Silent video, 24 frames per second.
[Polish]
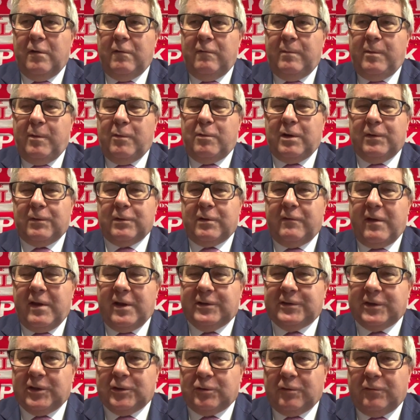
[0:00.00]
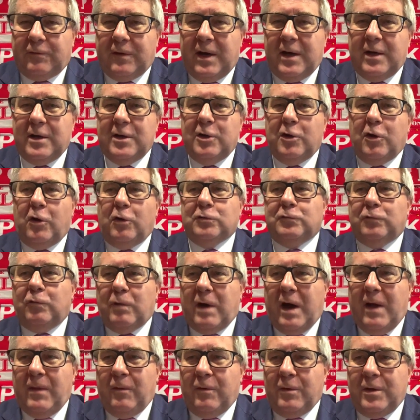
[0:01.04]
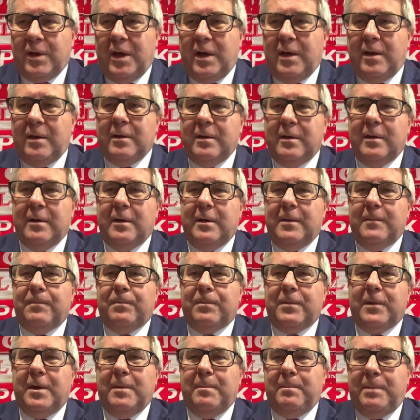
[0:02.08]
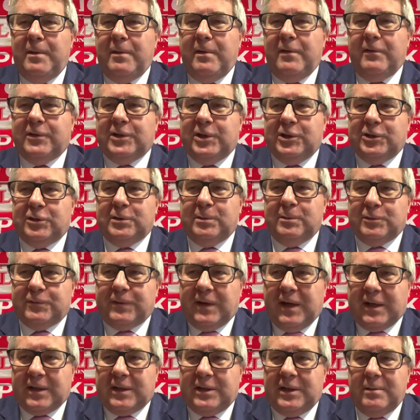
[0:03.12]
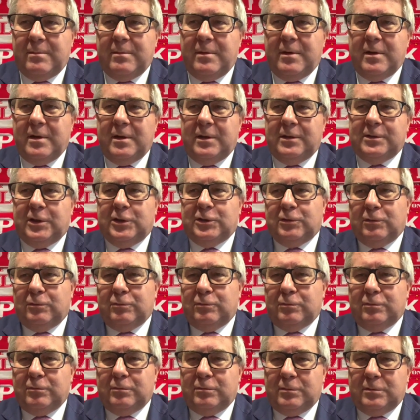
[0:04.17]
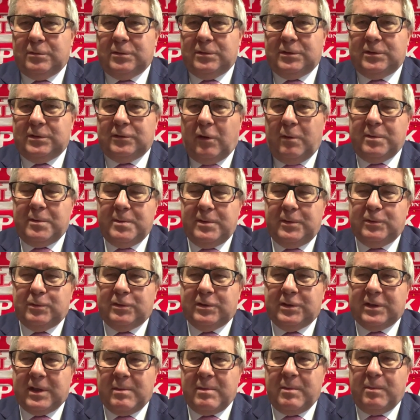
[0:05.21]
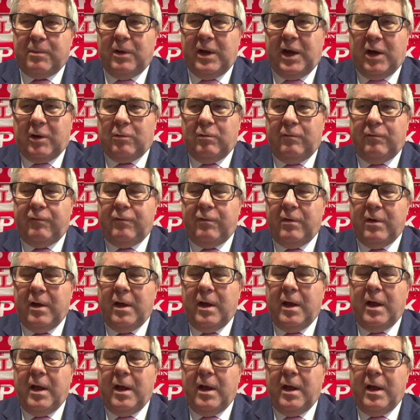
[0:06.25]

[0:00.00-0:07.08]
Wybuchła II wojna światowa, odwołano je, Byłem w 1964, zresztą z olbrzymimi sukcesami Polaków.